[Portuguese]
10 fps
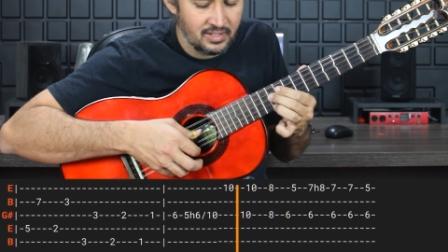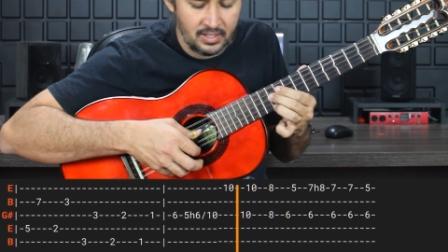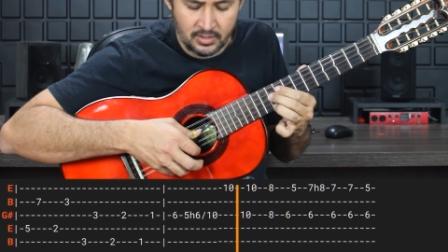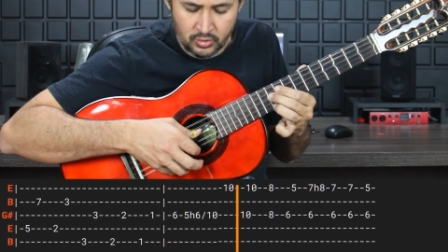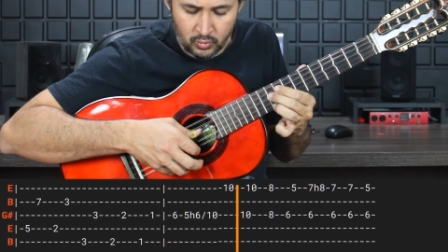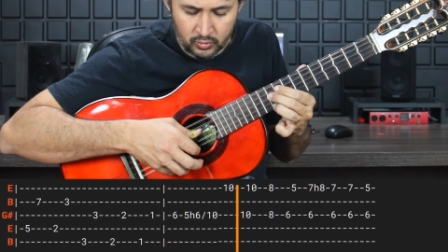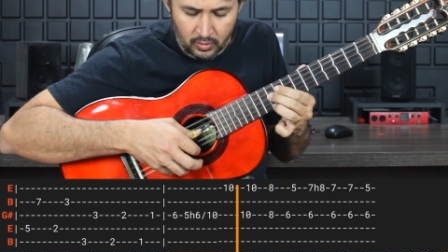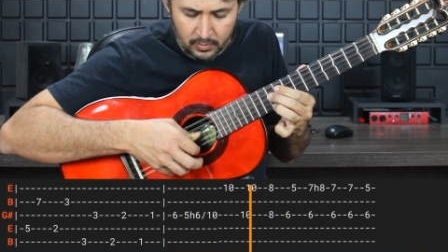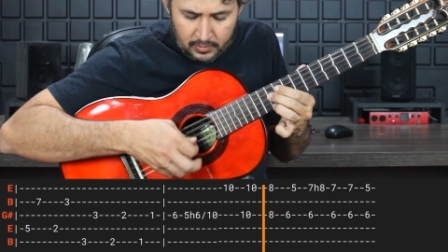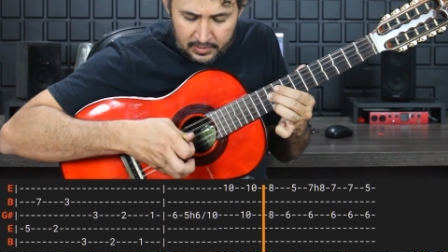que junto,
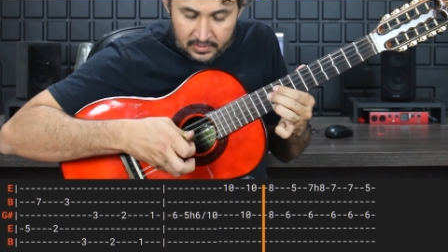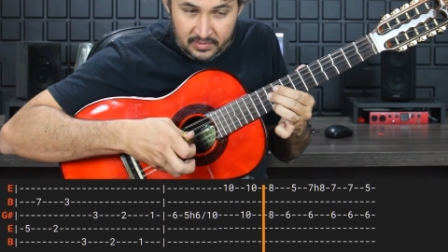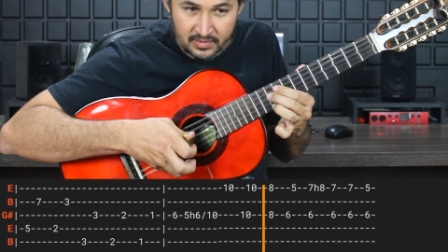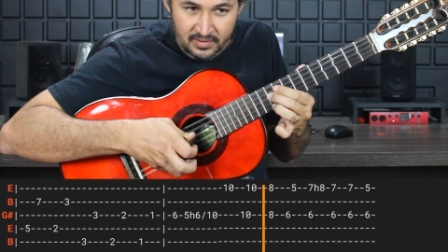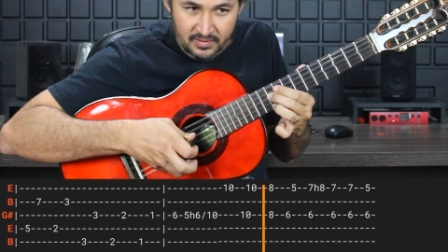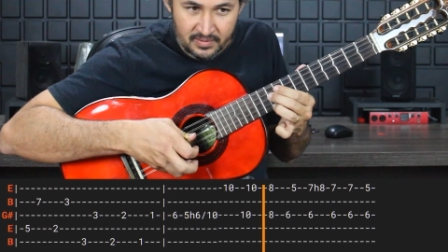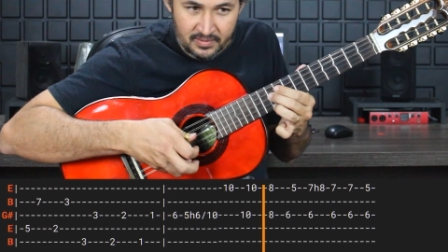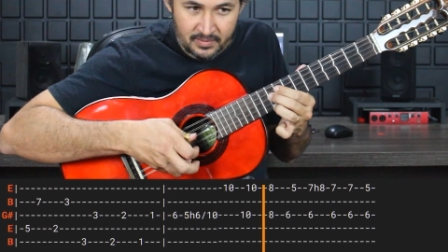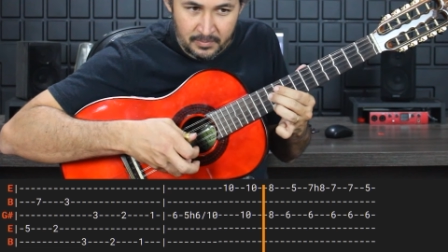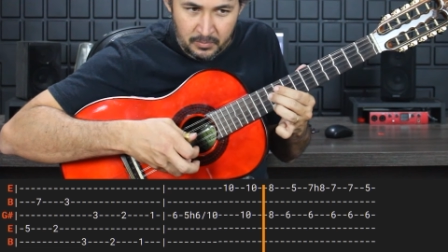ó.
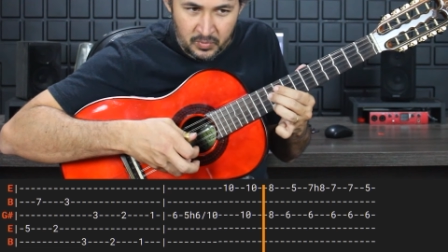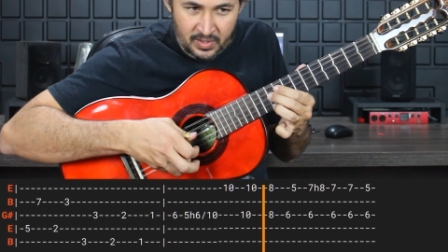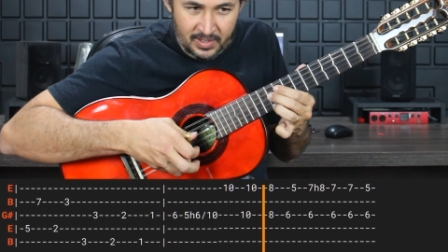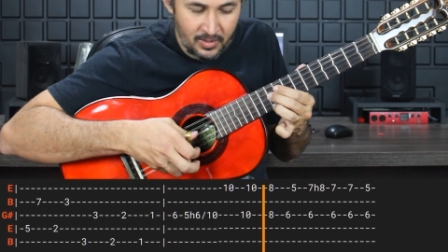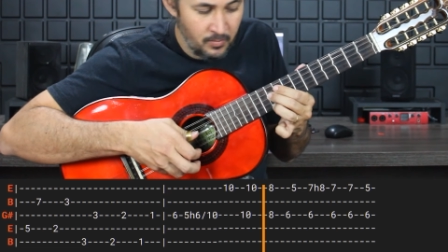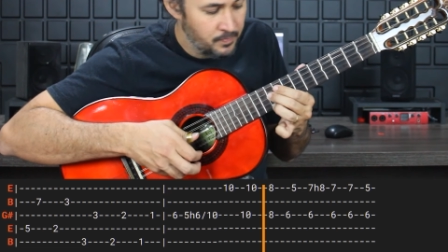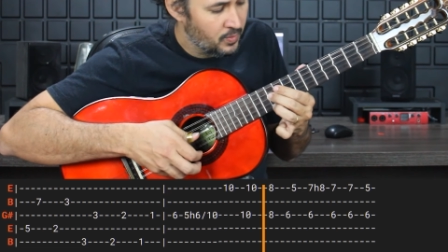Entendeu?